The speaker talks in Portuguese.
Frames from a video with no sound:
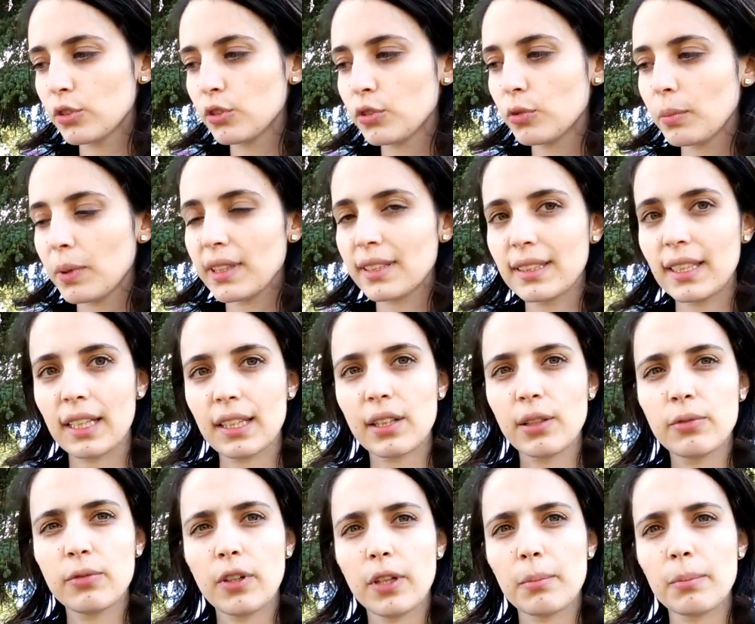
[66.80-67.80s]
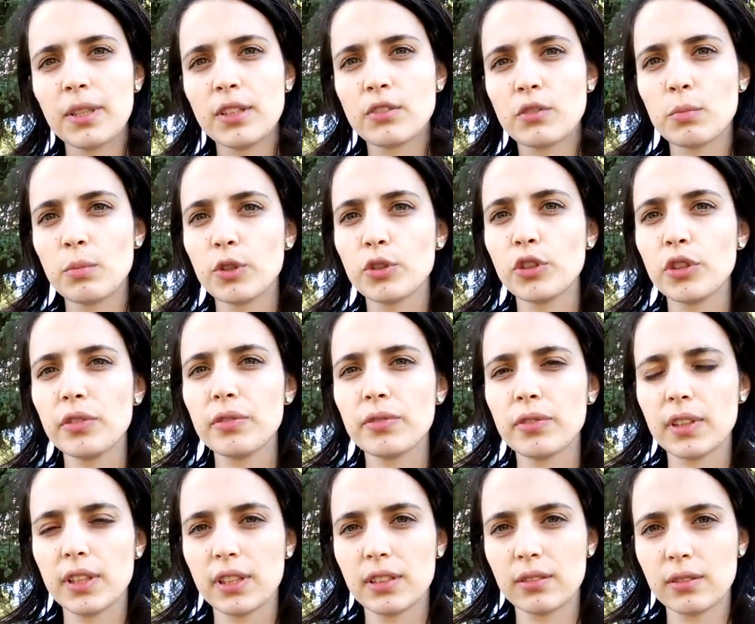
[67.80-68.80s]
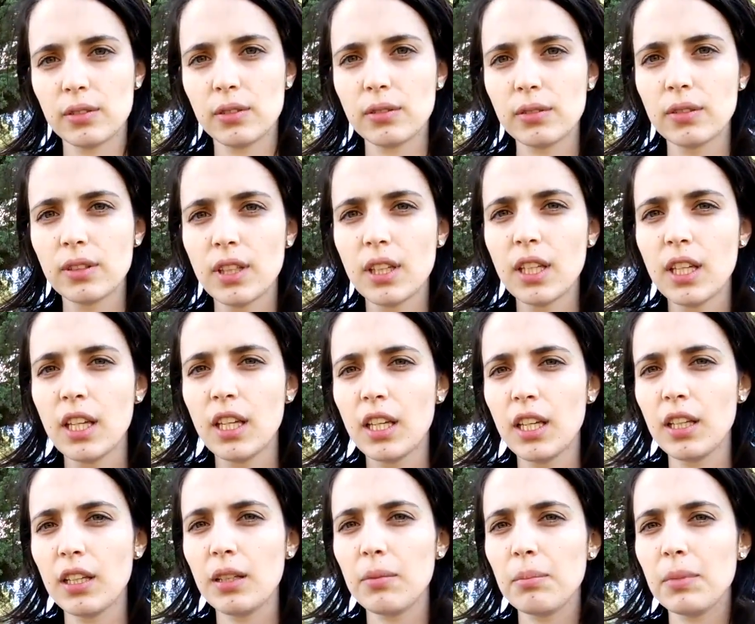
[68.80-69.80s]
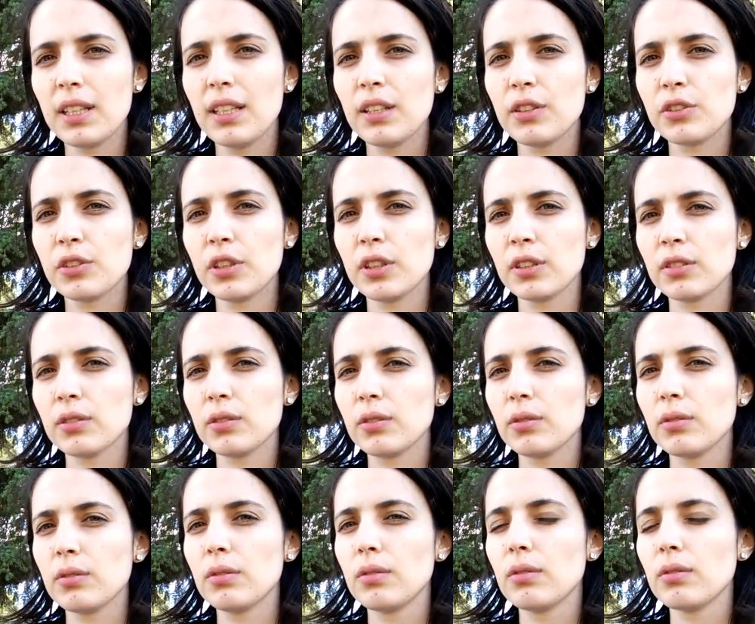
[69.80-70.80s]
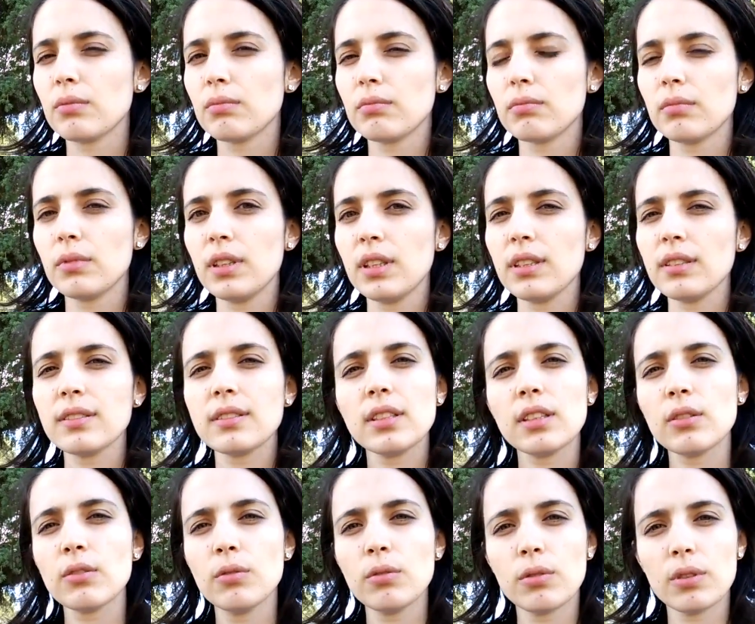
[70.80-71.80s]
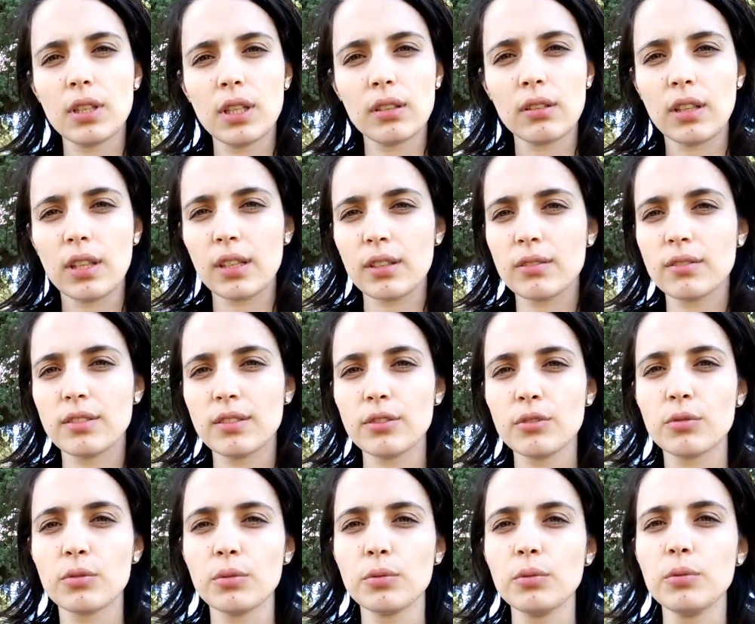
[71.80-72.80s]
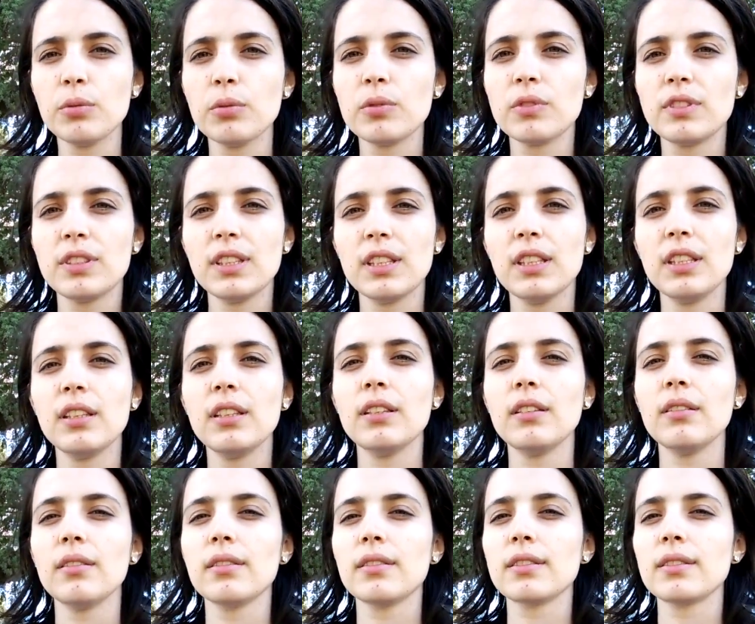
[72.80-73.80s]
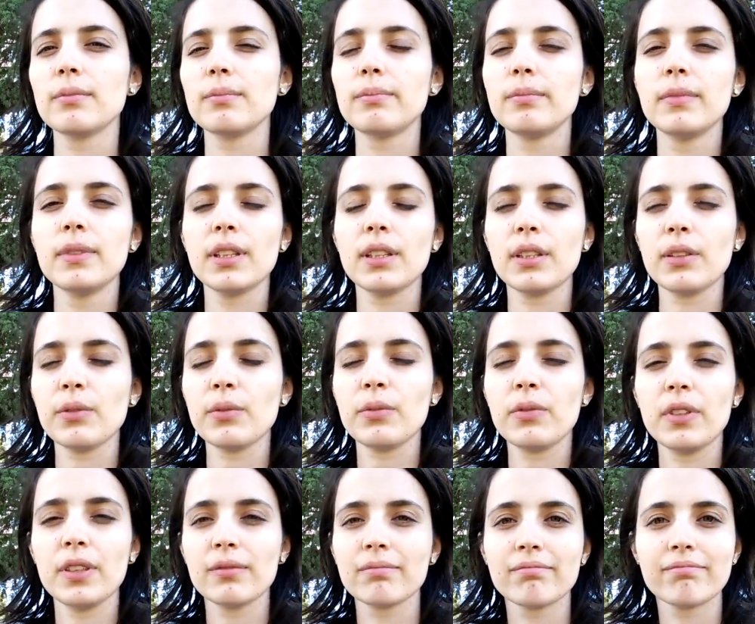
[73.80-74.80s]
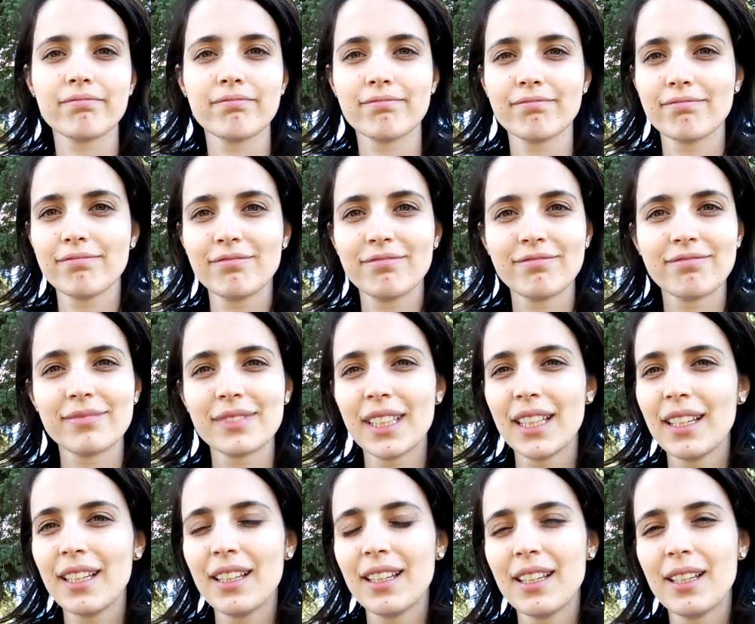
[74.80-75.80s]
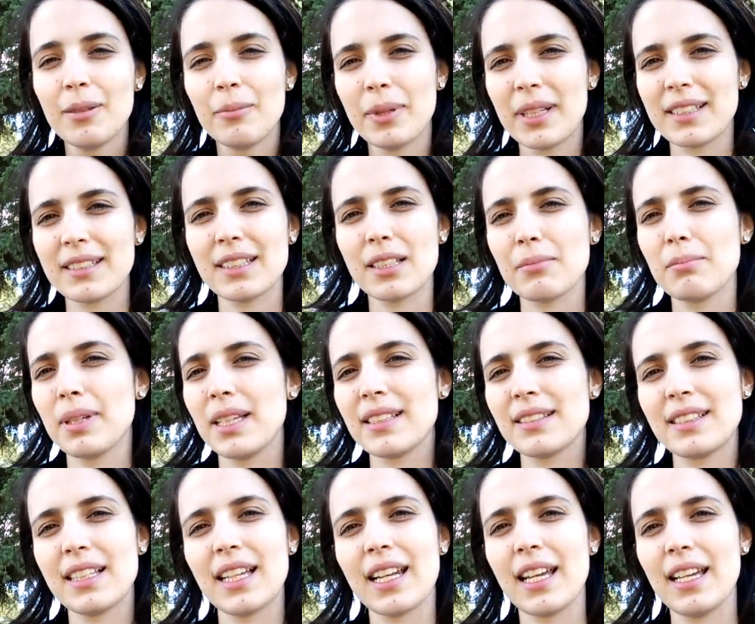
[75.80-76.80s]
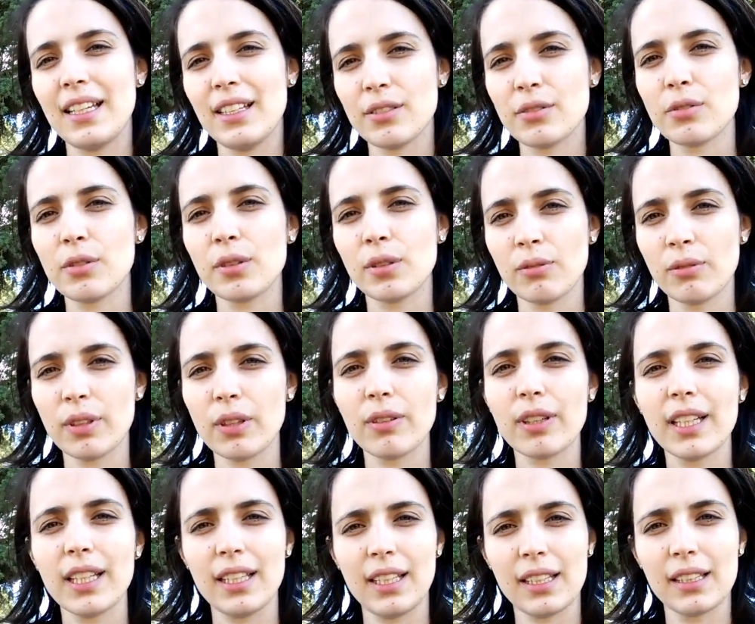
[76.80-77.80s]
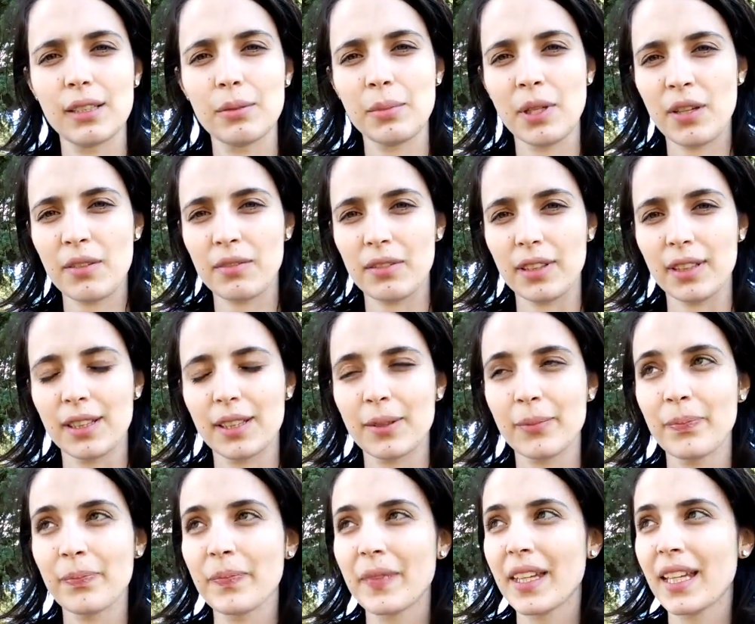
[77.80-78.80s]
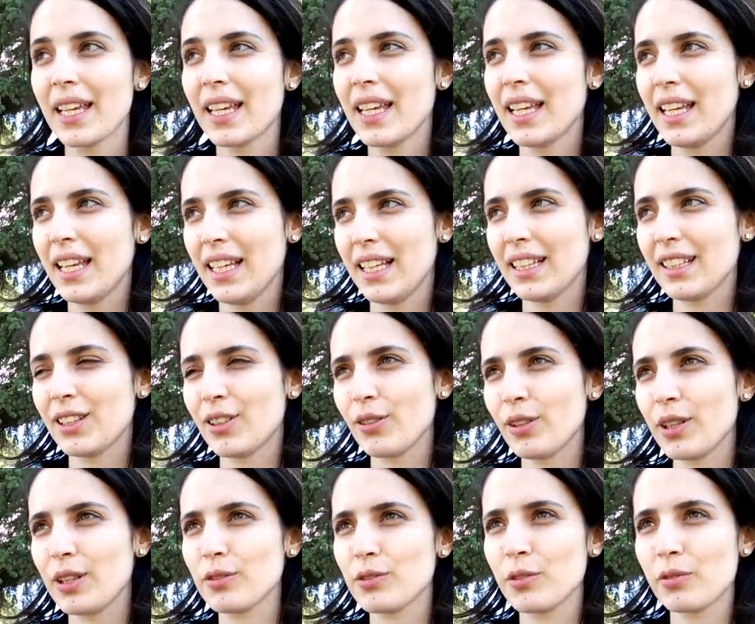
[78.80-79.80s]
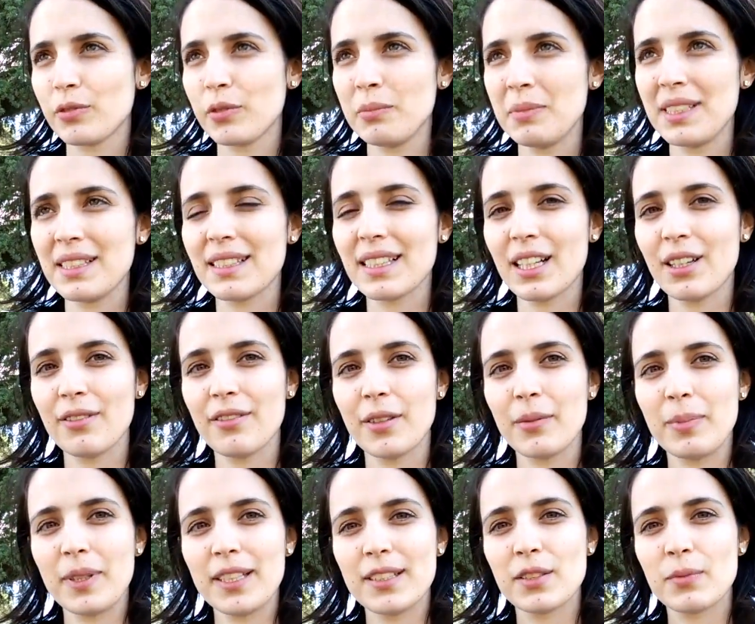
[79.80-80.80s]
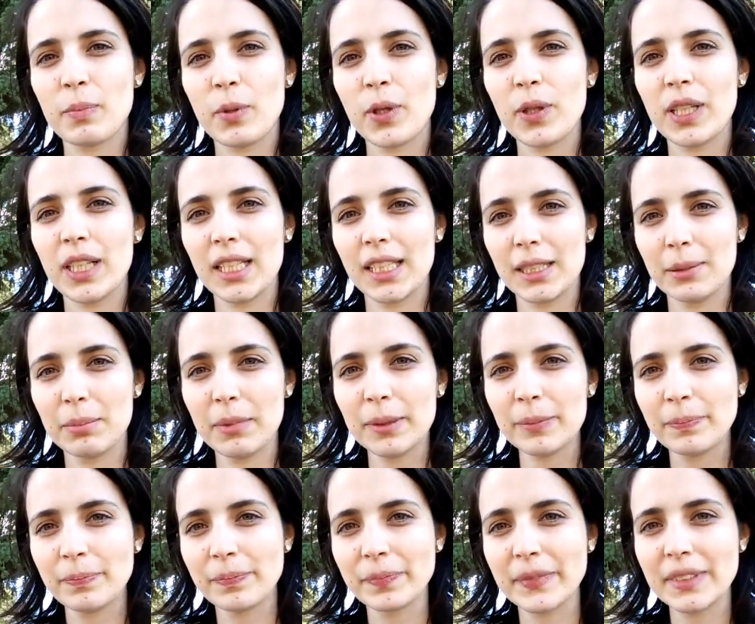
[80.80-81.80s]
de uma certa forma, desmotivando e me deixando insegura na hora dos estudos e, enfim, para saber se era isso ou não que eu queria da minha vida. Então eu resolvi me inscrever para esse programa,